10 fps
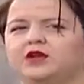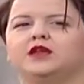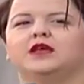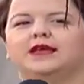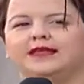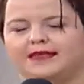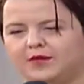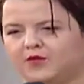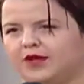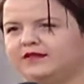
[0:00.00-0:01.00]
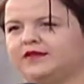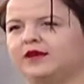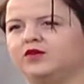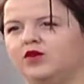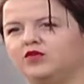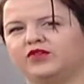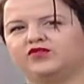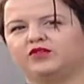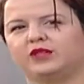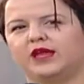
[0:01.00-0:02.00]
mayor, demuestre con
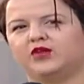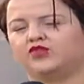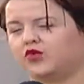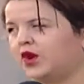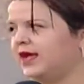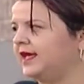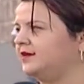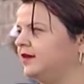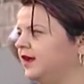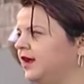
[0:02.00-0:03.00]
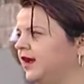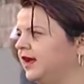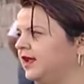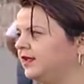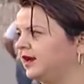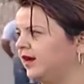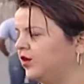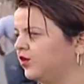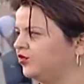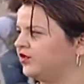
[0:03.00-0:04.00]
resultados cuál es el
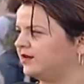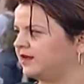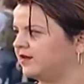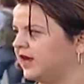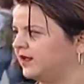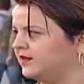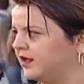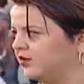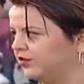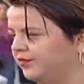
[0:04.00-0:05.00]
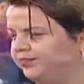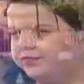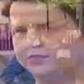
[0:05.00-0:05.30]
trabajo que usted está realizando